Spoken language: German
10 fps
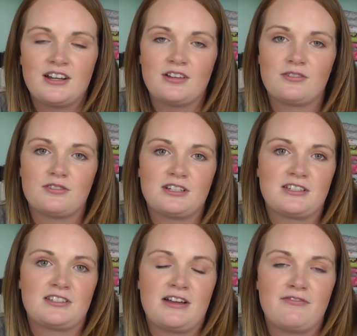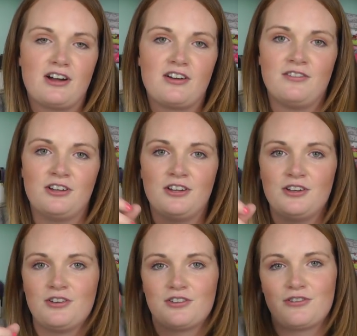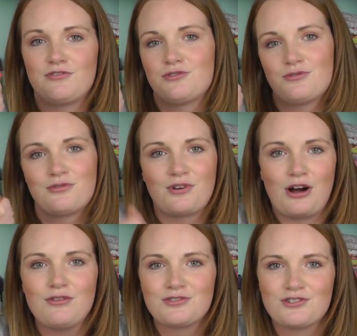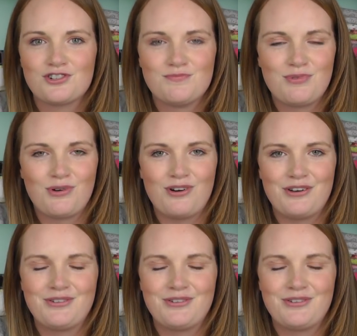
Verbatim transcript: Also das ist einfach ja, wie so rausgesprungen.